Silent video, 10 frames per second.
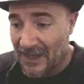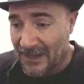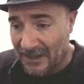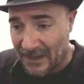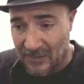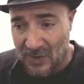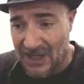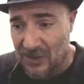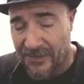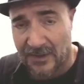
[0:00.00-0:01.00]
Aquí tenemos
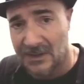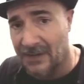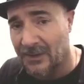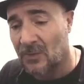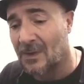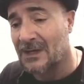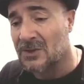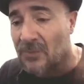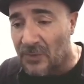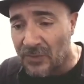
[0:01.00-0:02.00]
las opciones habituales,
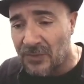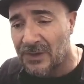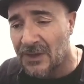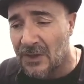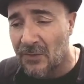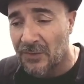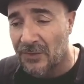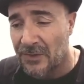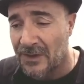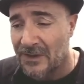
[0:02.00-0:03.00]
Ubuntu Unity, Ubuntu
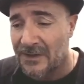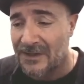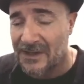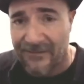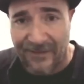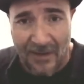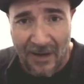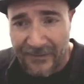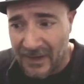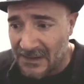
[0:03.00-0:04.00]
Unity Safe
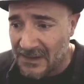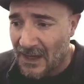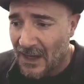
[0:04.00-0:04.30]
Graphics,